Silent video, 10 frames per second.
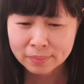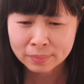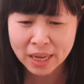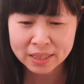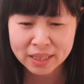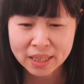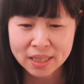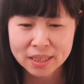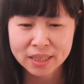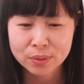那今
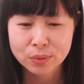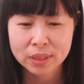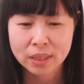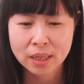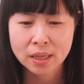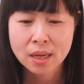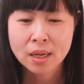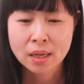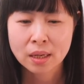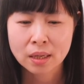天的经文呢？
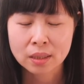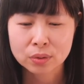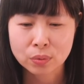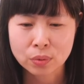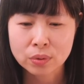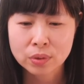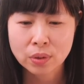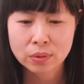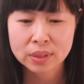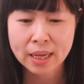呃，总共
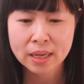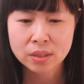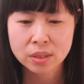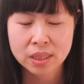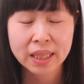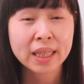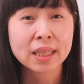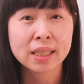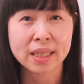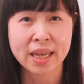有三十
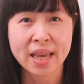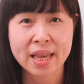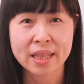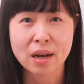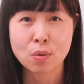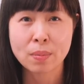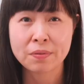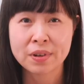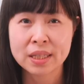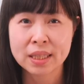一节。那我
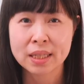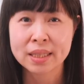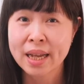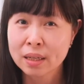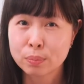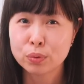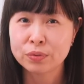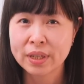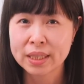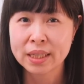们分成三个部
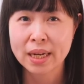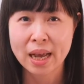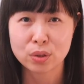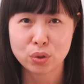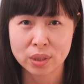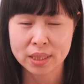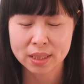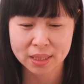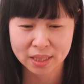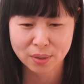分一起来学
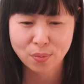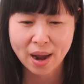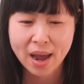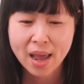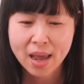习神的话。